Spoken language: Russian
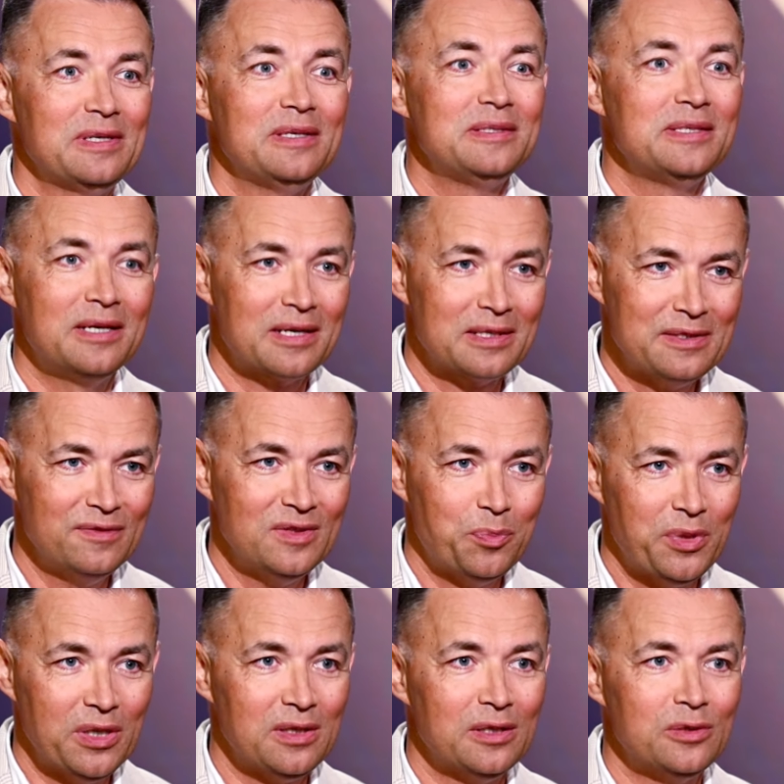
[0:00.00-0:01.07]
и
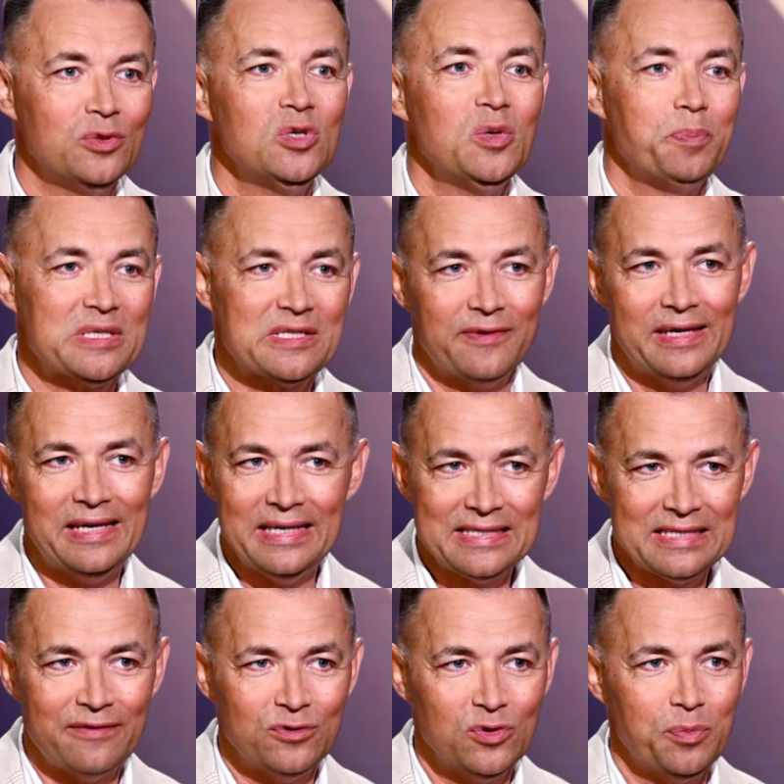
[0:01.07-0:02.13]
декоративно-прикладное по своей
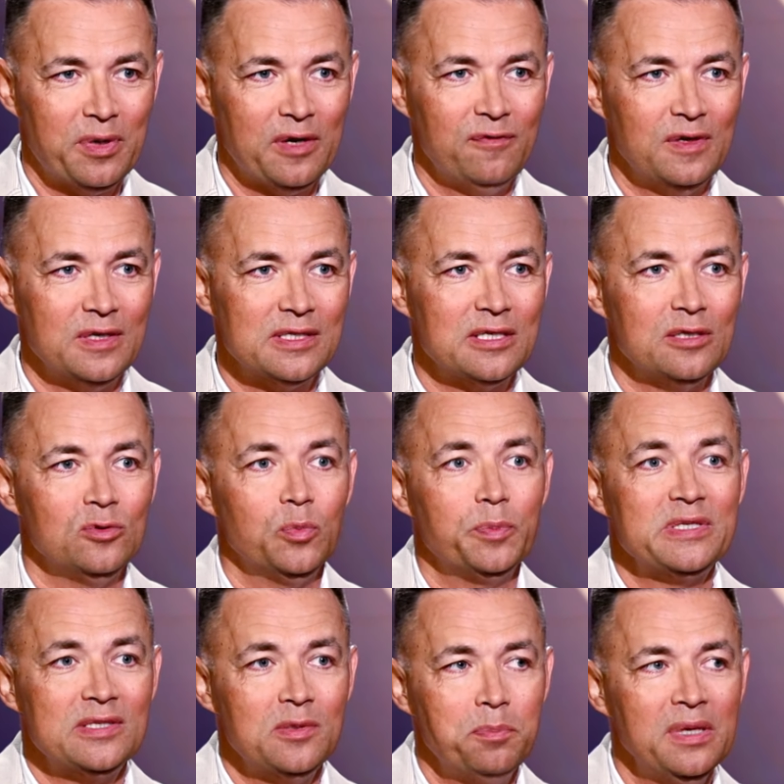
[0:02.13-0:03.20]
основной профессии. Но
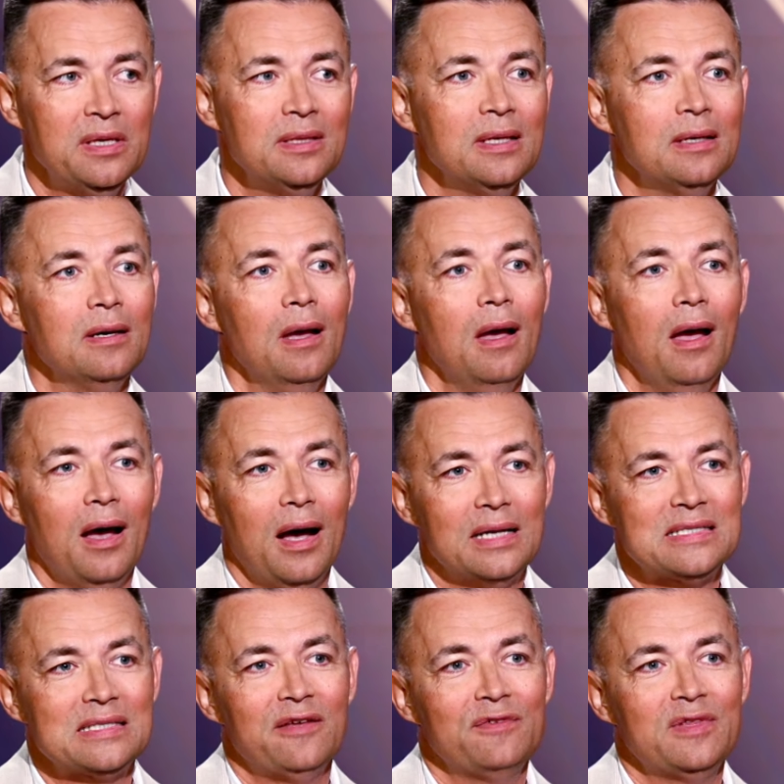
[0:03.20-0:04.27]
постепенно
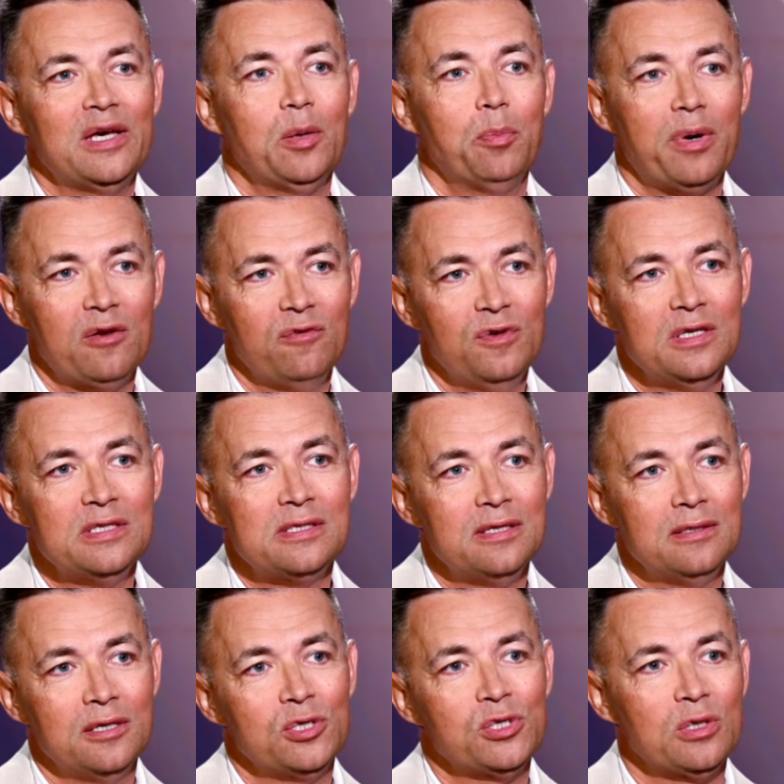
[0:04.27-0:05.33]
основная
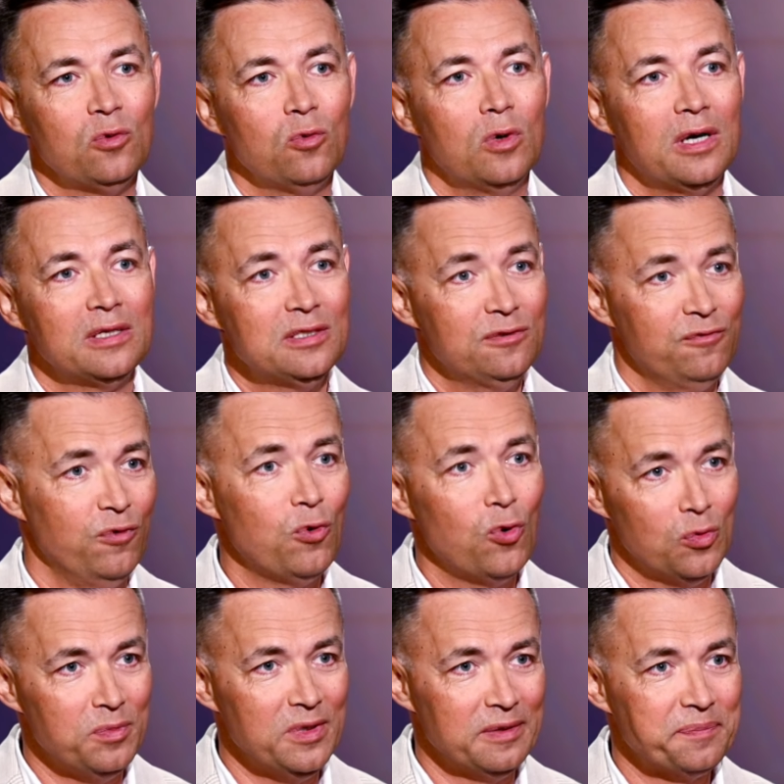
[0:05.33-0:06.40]
профессия начала уходить в
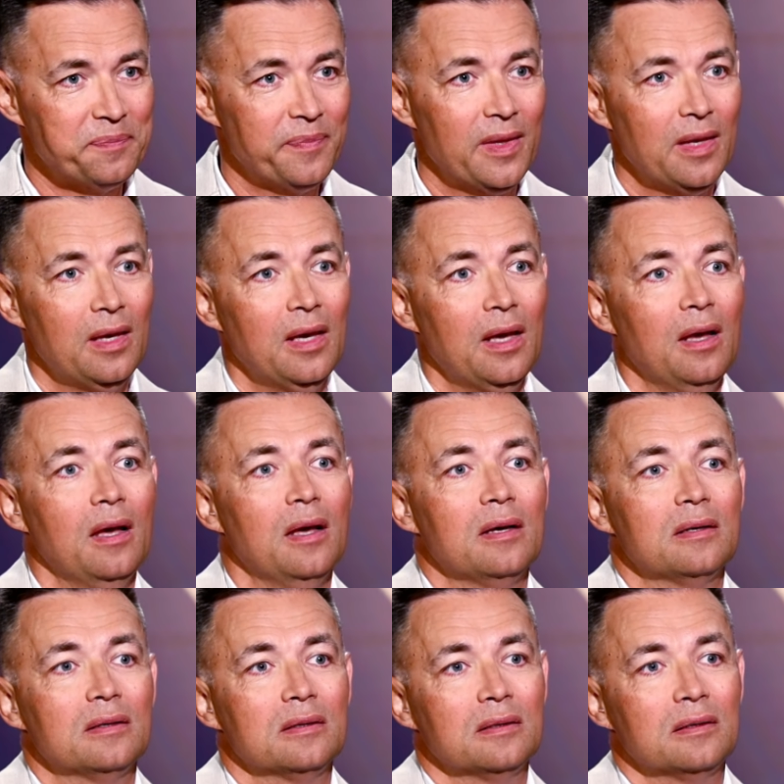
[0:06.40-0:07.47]
хобби.
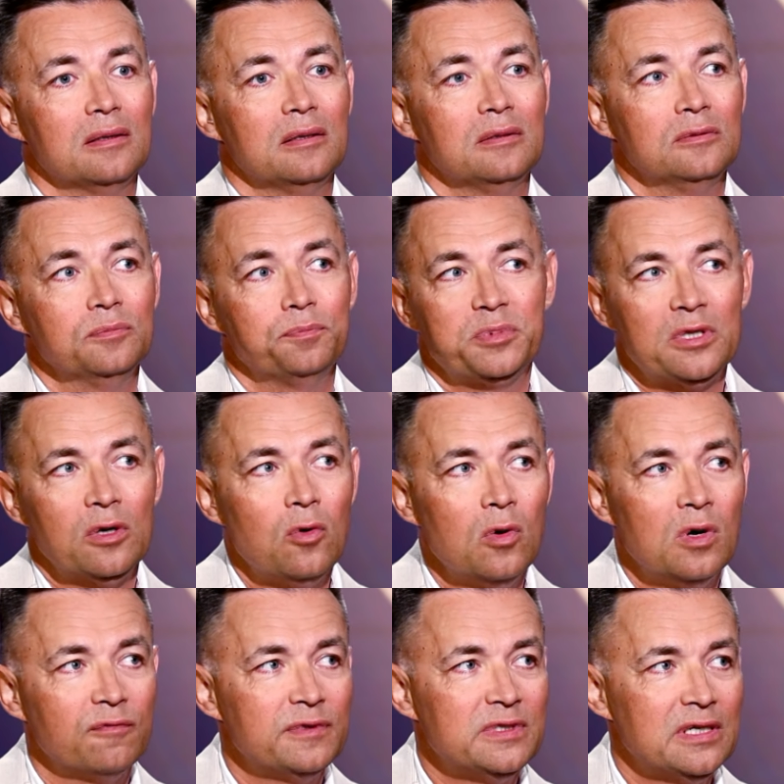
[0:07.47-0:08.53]
Э, ну,
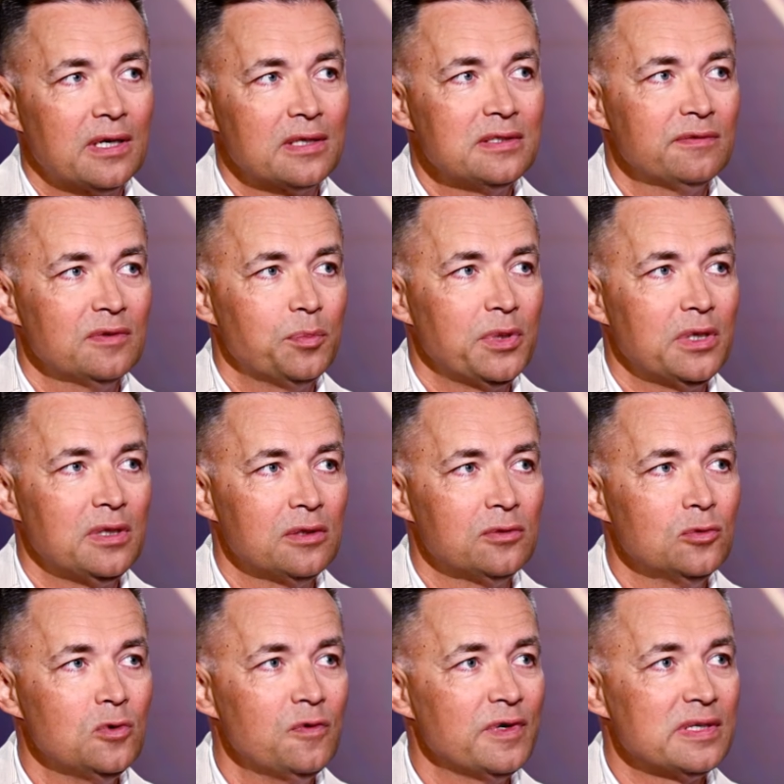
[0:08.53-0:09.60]
педагогов
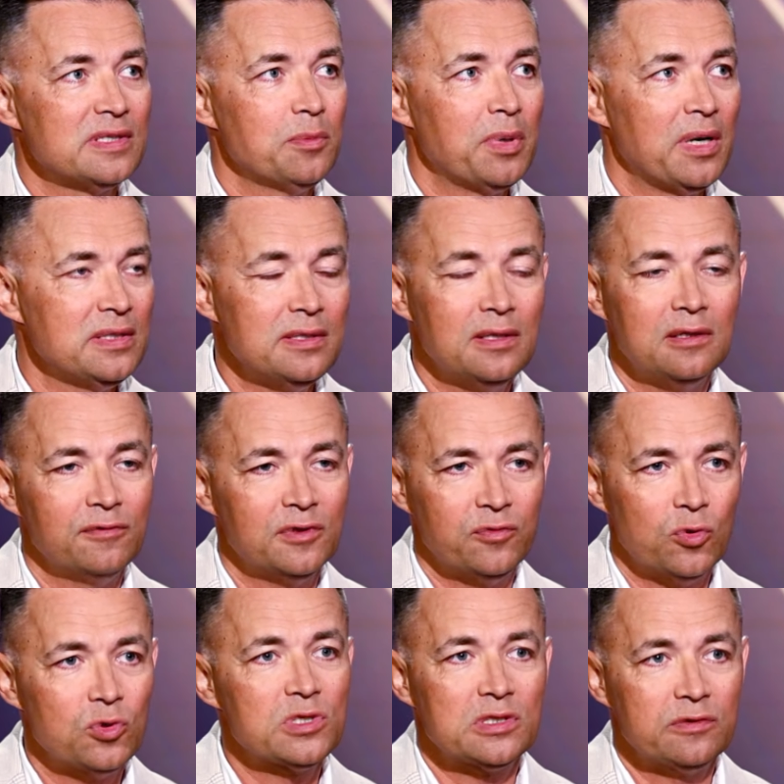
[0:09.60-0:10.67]
декоративно-прикладного и изобразительного
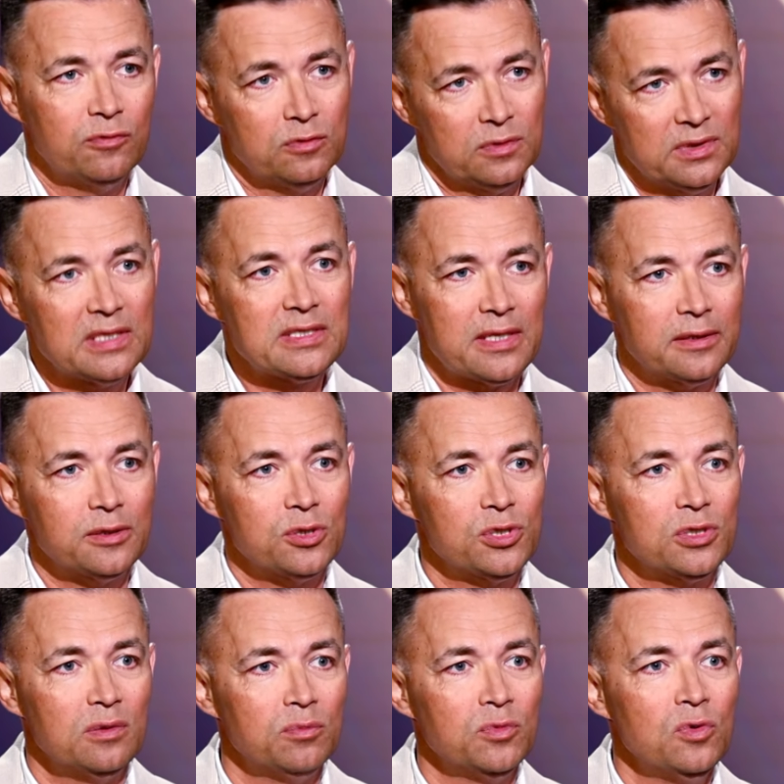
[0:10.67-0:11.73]
творчества
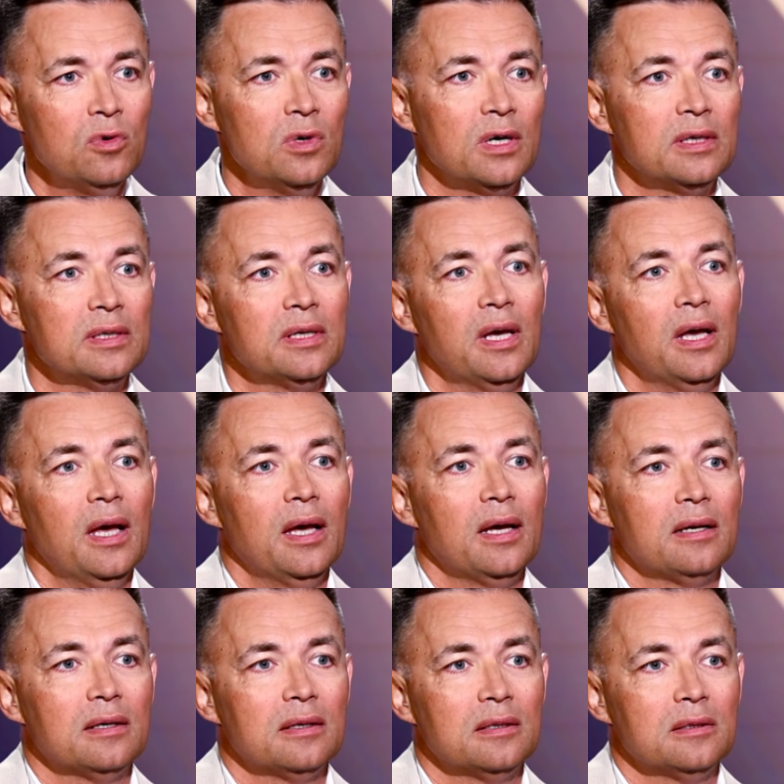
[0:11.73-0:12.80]
достаточно много,
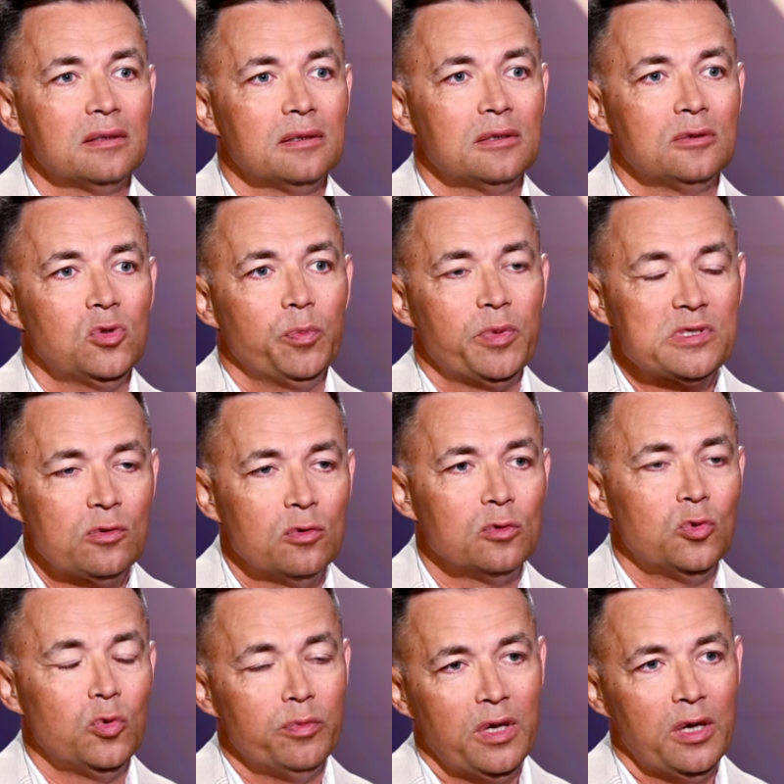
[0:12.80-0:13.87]
э, но
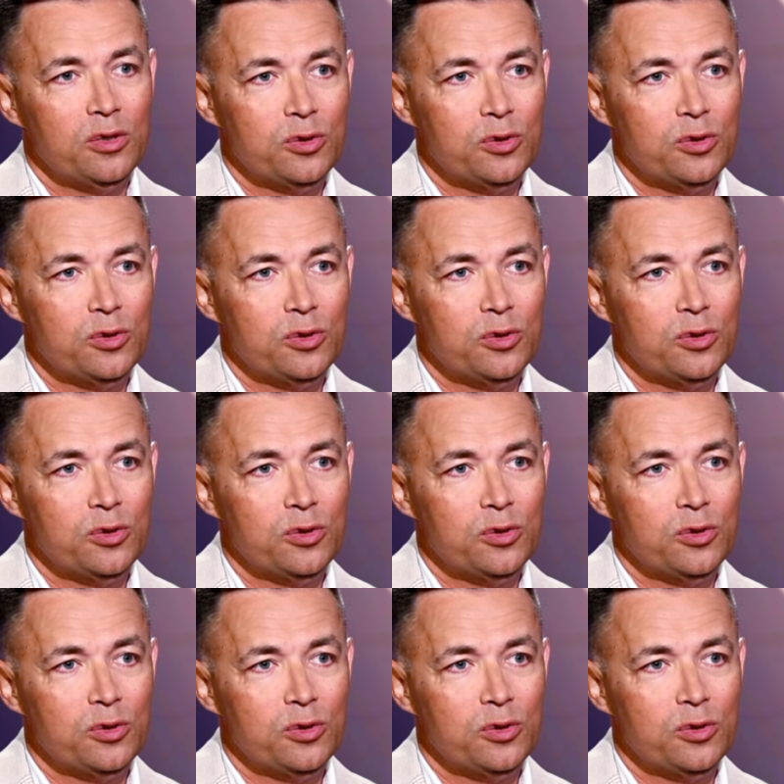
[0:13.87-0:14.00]
поскольку у меня